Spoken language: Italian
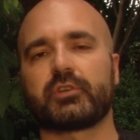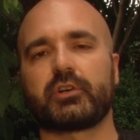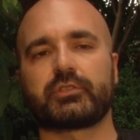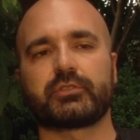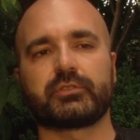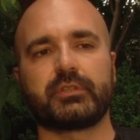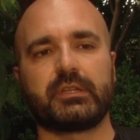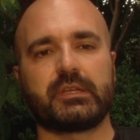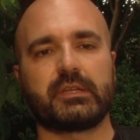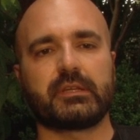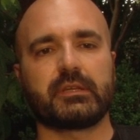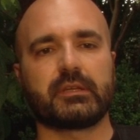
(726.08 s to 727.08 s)
socio
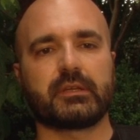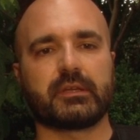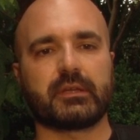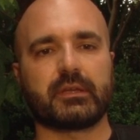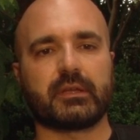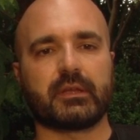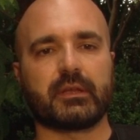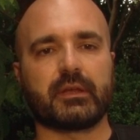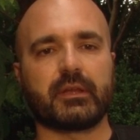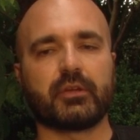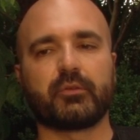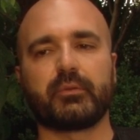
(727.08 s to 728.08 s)
di eh,
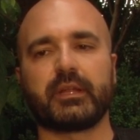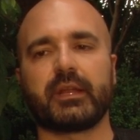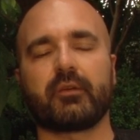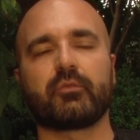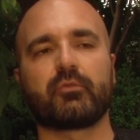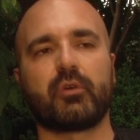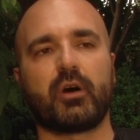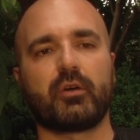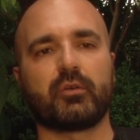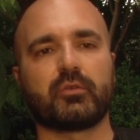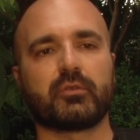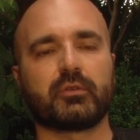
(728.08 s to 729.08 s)
ricoprire un
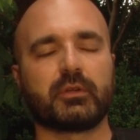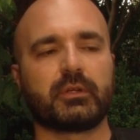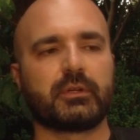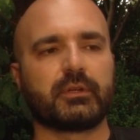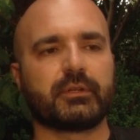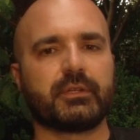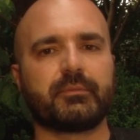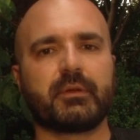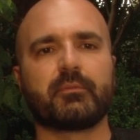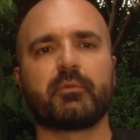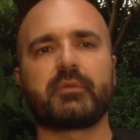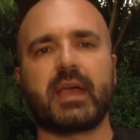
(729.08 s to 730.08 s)
ruolo di
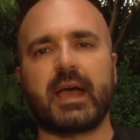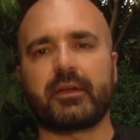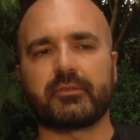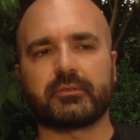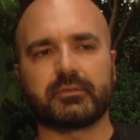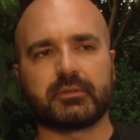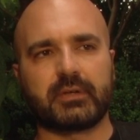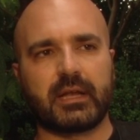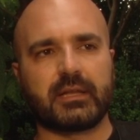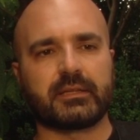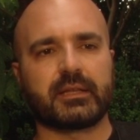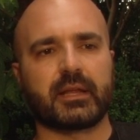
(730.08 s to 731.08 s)
primo piano
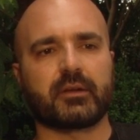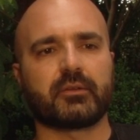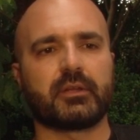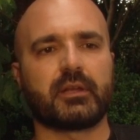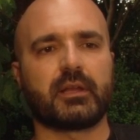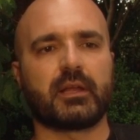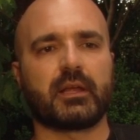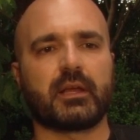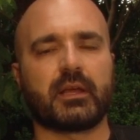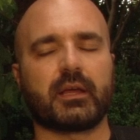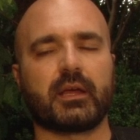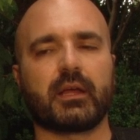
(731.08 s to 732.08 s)
all'interno del,
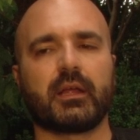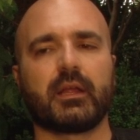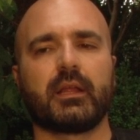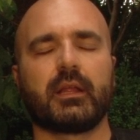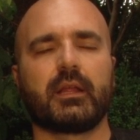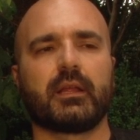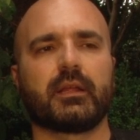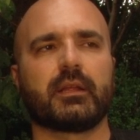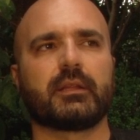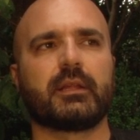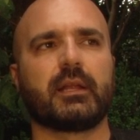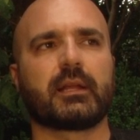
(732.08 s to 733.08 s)
eh,
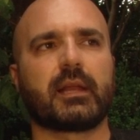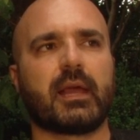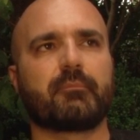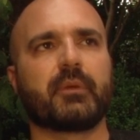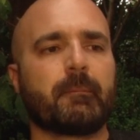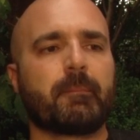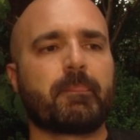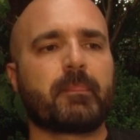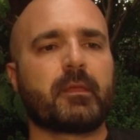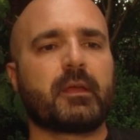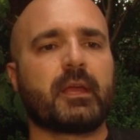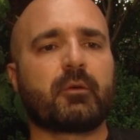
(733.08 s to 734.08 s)
del, club
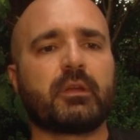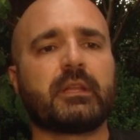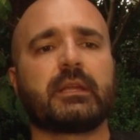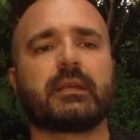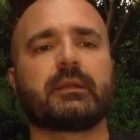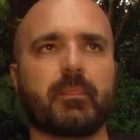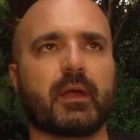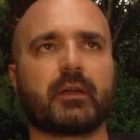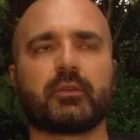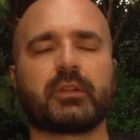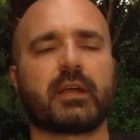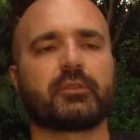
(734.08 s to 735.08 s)
e quindi
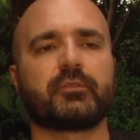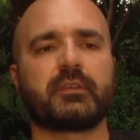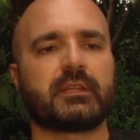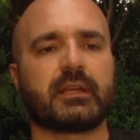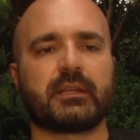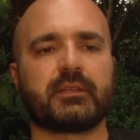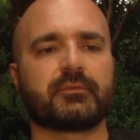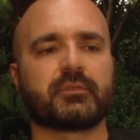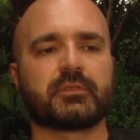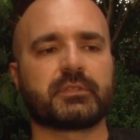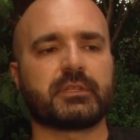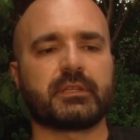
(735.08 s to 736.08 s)
hanno dato vita ai
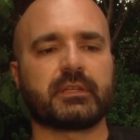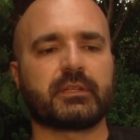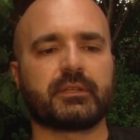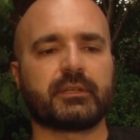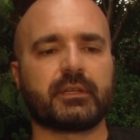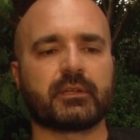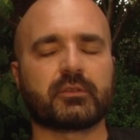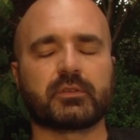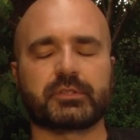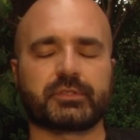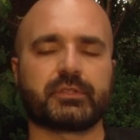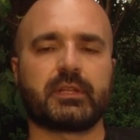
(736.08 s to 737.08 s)
tifosi nel, nel,
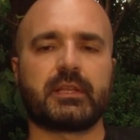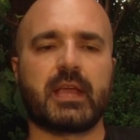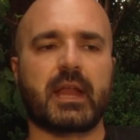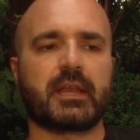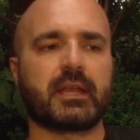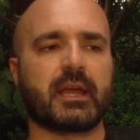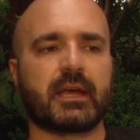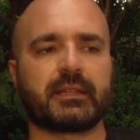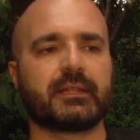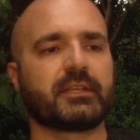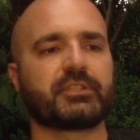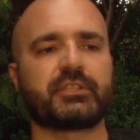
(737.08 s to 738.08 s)
corso degli anni a
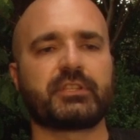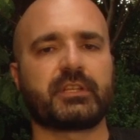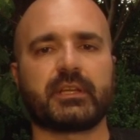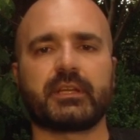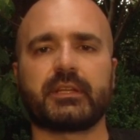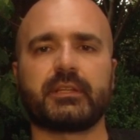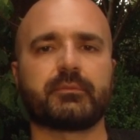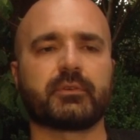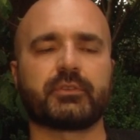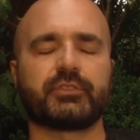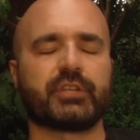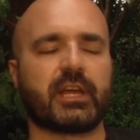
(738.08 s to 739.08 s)
decine di
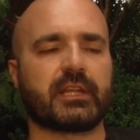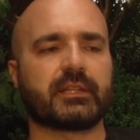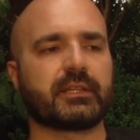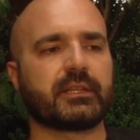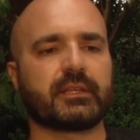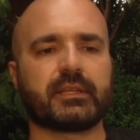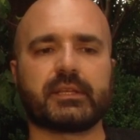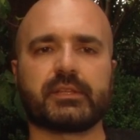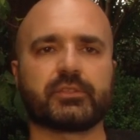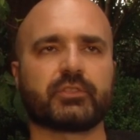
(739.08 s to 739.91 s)
progetti